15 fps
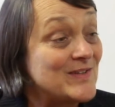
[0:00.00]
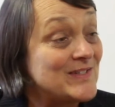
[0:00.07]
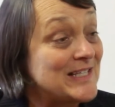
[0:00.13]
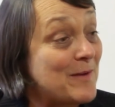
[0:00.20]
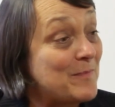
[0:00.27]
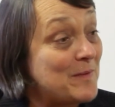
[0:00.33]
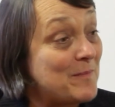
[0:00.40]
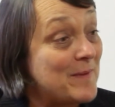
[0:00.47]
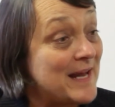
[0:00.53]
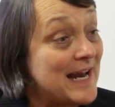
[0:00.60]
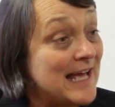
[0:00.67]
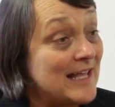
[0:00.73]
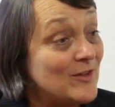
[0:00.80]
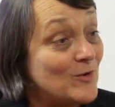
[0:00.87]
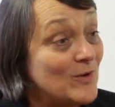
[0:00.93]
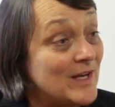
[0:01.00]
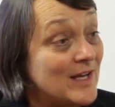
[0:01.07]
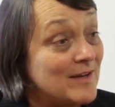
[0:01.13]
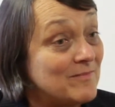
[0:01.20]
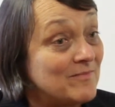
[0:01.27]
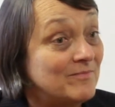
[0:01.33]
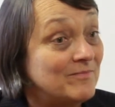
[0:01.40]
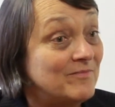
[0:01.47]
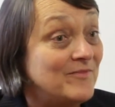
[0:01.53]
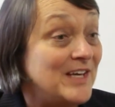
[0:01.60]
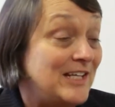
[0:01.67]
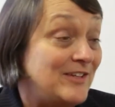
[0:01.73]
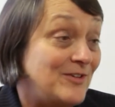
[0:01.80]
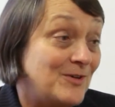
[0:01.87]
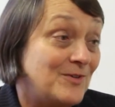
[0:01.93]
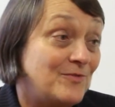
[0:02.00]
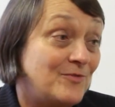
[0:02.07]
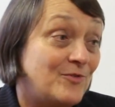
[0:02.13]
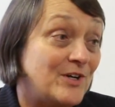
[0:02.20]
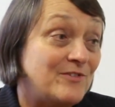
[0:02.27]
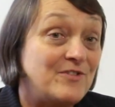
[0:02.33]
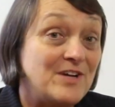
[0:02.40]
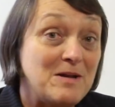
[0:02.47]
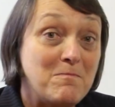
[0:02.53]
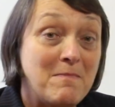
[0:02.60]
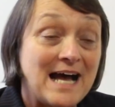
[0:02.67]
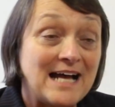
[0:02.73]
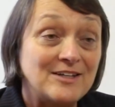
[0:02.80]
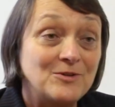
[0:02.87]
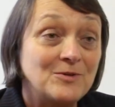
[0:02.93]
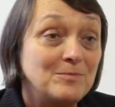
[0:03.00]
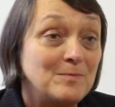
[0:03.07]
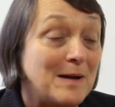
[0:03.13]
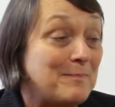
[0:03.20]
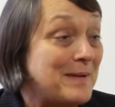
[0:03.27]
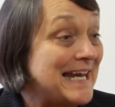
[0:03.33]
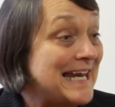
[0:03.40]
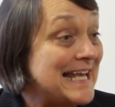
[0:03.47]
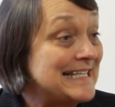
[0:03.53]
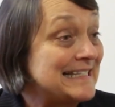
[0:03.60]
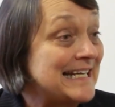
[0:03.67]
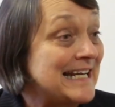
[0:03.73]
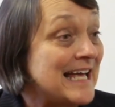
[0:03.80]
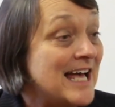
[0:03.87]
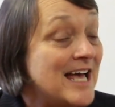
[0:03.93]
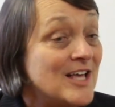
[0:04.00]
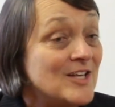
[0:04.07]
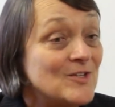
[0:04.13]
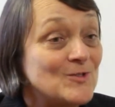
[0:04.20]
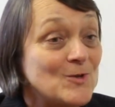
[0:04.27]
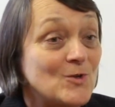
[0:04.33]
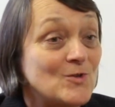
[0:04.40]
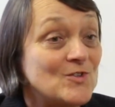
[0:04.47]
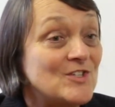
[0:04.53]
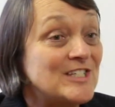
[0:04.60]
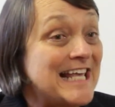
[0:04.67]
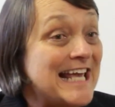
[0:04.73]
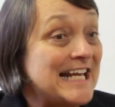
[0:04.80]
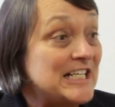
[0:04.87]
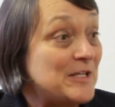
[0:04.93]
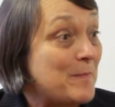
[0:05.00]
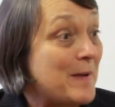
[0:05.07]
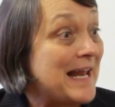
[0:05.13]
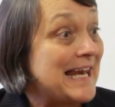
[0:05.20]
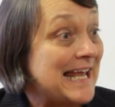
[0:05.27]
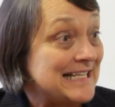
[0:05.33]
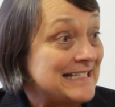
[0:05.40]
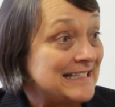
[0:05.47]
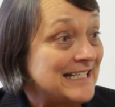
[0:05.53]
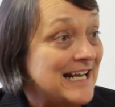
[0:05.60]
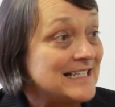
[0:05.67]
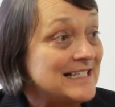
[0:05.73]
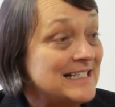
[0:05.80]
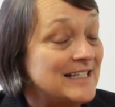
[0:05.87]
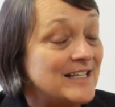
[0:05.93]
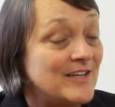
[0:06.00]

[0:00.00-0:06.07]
está preparado em vídeo, foi filmado, uma palestra. São sete palestras